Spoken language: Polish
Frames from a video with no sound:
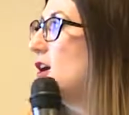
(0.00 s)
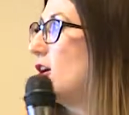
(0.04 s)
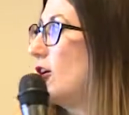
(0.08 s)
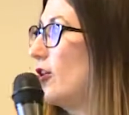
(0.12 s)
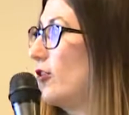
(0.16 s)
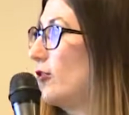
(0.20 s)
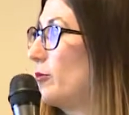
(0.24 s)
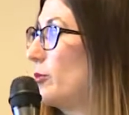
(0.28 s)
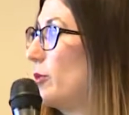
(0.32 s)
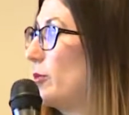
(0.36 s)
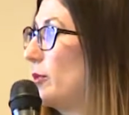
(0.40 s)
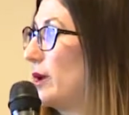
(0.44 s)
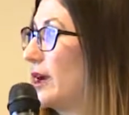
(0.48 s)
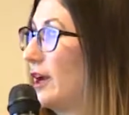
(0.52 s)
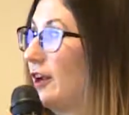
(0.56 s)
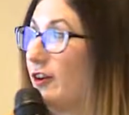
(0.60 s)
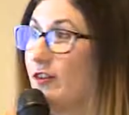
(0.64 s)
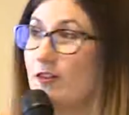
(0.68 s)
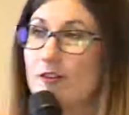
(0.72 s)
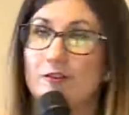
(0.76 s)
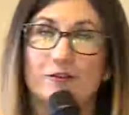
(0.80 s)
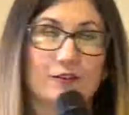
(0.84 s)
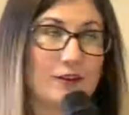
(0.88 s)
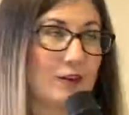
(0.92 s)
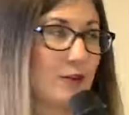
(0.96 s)
w
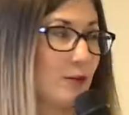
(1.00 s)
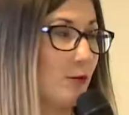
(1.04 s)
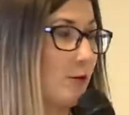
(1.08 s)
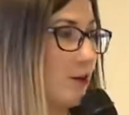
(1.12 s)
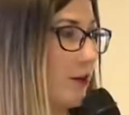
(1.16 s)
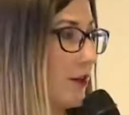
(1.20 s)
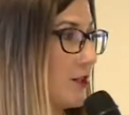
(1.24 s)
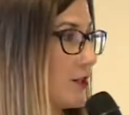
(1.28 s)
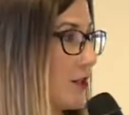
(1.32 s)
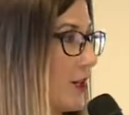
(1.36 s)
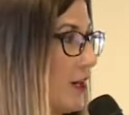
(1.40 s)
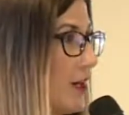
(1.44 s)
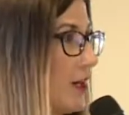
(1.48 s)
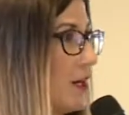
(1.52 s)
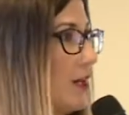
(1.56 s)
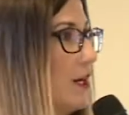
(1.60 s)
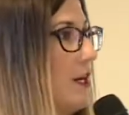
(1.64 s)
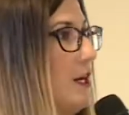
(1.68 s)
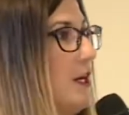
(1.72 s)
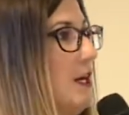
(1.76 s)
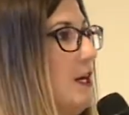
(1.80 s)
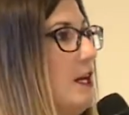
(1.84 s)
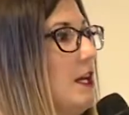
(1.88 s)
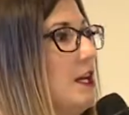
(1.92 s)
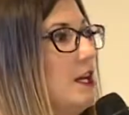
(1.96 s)
pomarańczowych kółeczkach,
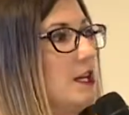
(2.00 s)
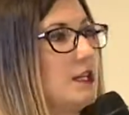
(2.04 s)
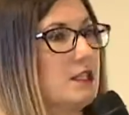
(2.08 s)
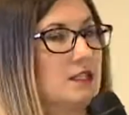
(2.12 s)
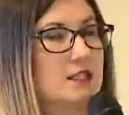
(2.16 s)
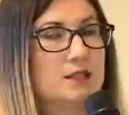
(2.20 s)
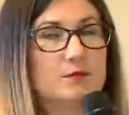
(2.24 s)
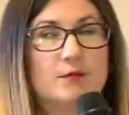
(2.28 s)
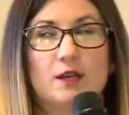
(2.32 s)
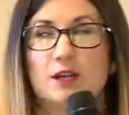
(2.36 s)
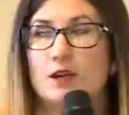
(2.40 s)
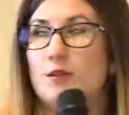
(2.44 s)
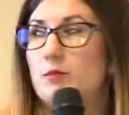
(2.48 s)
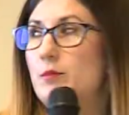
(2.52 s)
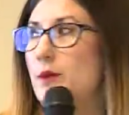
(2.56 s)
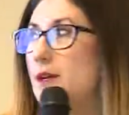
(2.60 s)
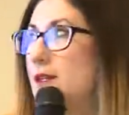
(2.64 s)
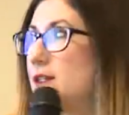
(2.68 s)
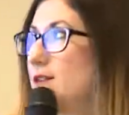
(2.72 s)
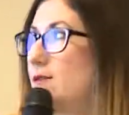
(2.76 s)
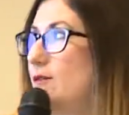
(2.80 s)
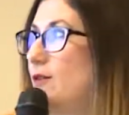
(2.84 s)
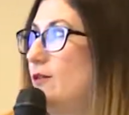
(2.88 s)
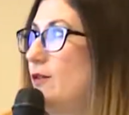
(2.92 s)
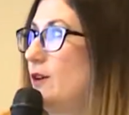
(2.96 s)
gdzie mają
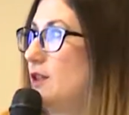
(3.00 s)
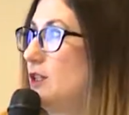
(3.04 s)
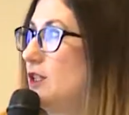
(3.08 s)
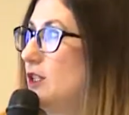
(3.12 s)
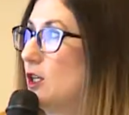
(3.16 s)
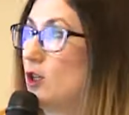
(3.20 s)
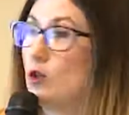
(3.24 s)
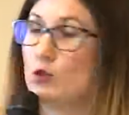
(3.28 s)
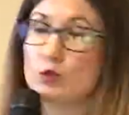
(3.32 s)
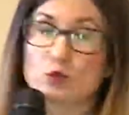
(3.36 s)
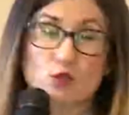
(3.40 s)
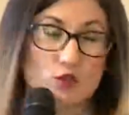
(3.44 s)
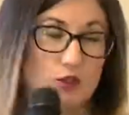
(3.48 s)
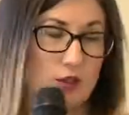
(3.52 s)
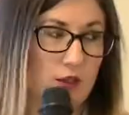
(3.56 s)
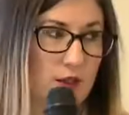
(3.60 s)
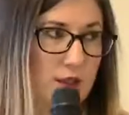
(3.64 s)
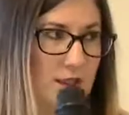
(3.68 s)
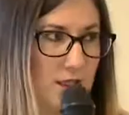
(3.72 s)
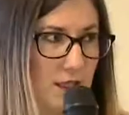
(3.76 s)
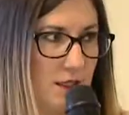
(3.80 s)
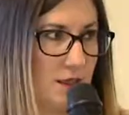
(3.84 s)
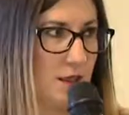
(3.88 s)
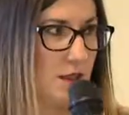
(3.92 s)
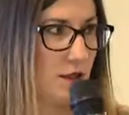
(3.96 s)
Państwo właśnie klucz do
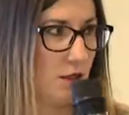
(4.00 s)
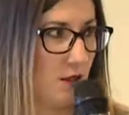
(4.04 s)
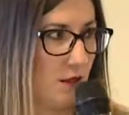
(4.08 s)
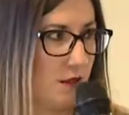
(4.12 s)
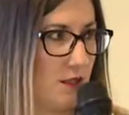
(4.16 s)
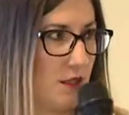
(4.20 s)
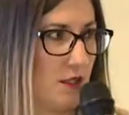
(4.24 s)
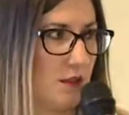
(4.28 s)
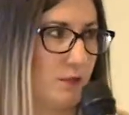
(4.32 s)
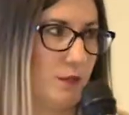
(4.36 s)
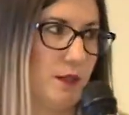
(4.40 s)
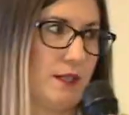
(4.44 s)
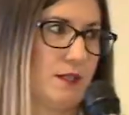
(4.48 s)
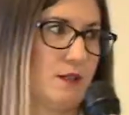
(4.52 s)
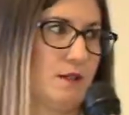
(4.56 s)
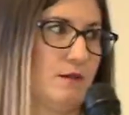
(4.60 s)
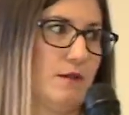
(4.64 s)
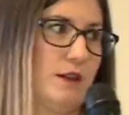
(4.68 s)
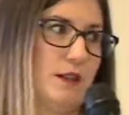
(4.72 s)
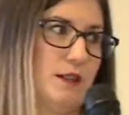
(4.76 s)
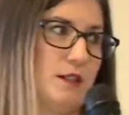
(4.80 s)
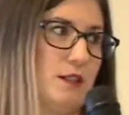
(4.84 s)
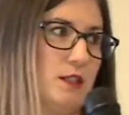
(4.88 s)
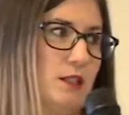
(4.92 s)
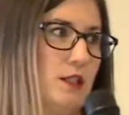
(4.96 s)
licencji. To jest też bardzo
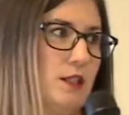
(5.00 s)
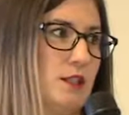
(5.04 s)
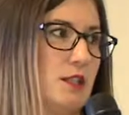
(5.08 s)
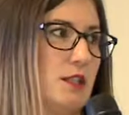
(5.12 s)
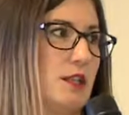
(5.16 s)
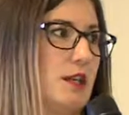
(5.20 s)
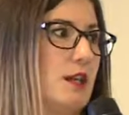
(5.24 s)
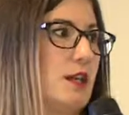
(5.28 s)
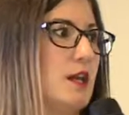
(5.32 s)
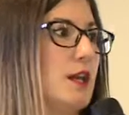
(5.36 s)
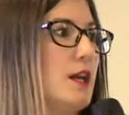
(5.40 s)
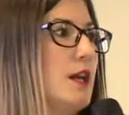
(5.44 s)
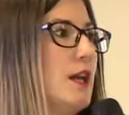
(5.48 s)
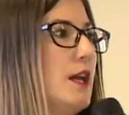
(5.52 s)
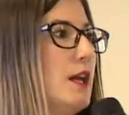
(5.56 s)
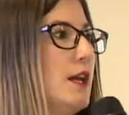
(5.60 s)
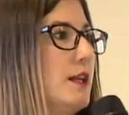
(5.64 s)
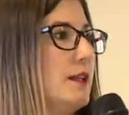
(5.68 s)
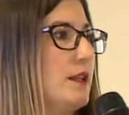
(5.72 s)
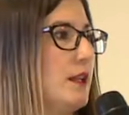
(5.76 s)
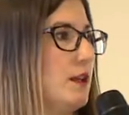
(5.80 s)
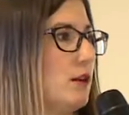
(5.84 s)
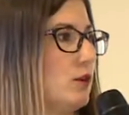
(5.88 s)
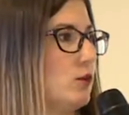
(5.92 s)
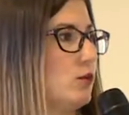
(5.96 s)
ważne, że
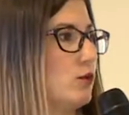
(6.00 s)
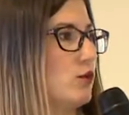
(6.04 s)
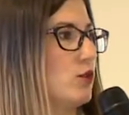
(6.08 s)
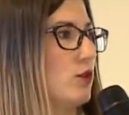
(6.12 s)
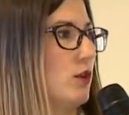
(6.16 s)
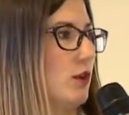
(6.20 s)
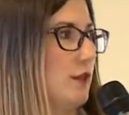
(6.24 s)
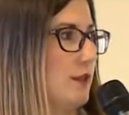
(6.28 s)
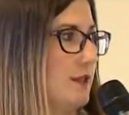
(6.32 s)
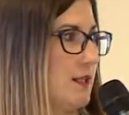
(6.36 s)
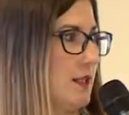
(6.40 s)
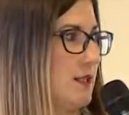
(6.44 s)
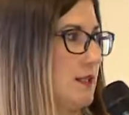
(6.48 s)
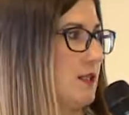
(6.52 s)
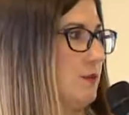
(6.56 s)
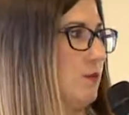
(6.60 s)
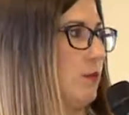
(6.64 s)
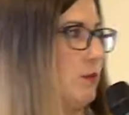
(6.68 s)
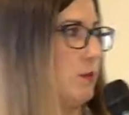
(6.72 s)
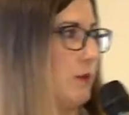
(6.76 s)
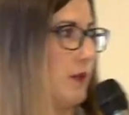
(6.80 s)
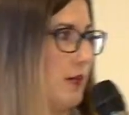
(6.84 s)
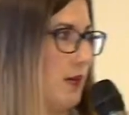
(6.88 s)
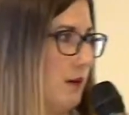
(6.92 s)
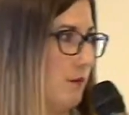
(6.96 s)
ten klucz do licencji
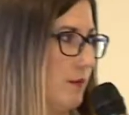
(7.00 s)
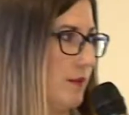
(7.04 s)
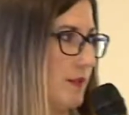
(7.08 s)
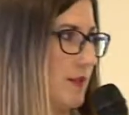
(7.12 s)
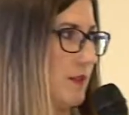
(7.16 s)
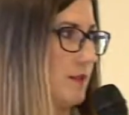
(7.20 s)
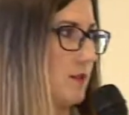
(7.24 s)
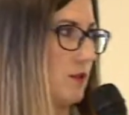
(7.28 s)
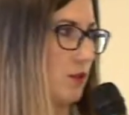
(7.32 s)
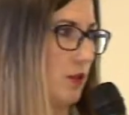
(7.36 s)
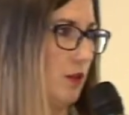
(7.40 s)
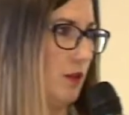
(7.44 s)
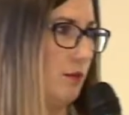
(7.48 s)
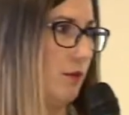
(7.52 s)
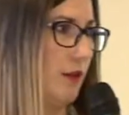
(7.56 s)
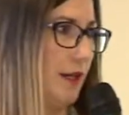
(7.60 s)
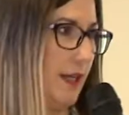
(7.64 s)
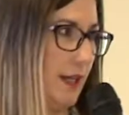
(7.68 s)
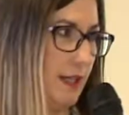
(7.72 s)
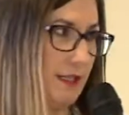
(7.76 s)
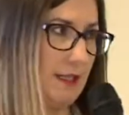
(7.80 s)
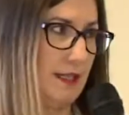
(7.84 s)
pobieramy ze strony My